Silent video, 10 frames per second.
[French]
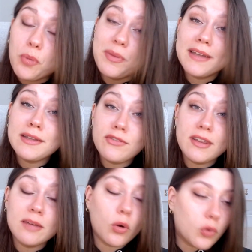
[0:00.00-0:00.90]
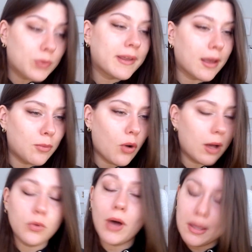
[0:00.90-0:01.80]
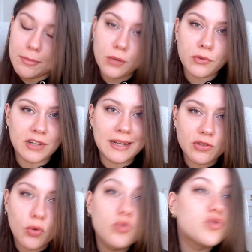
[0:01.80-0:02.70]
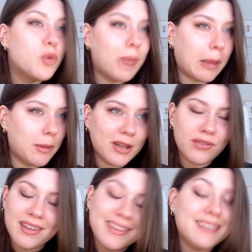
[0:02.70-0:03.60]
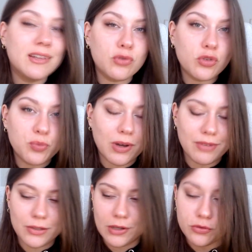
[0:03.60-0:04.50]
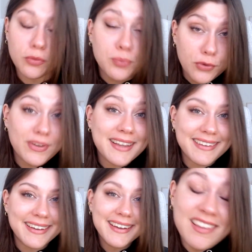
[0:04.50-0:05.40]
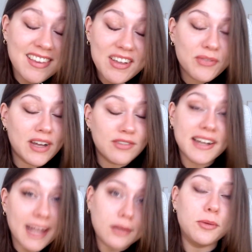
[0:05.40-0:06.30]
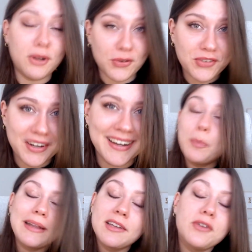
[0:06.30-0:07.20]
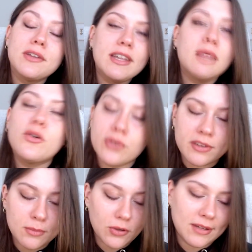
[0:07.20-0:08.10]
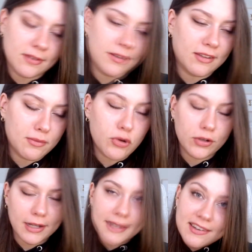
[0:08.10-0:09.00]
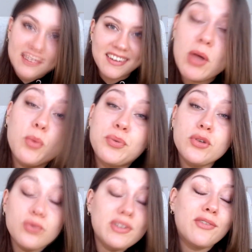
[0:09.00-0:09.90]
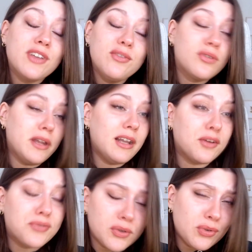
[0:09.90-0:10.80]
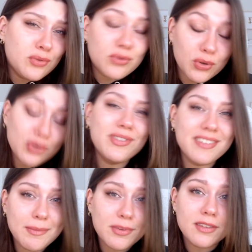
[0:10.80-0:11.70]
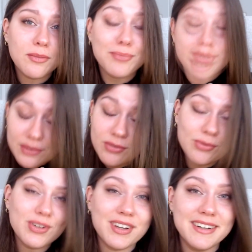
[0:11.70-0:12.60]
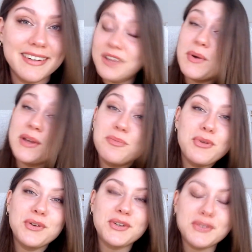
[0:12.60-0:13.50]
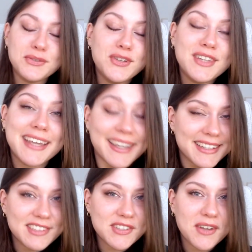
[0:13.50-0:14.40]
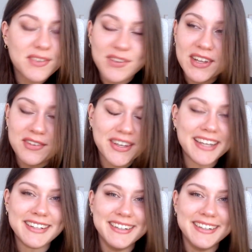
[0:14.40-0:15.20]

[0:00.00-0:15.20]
Alors bien évidemment contrairement à mon 1 million challenge où je me permets pas de faire certaines choses pour avoir de l'argent plus vite, ici on va avoir carte blanche. Bon pas de code évidemment forcément, là ça serait vraiment euh, de la triche, mais on peut tout à fait voler la fortune d'autres Sims, bien sûr Et quoi de mieux que de devenir riche sans rien faire.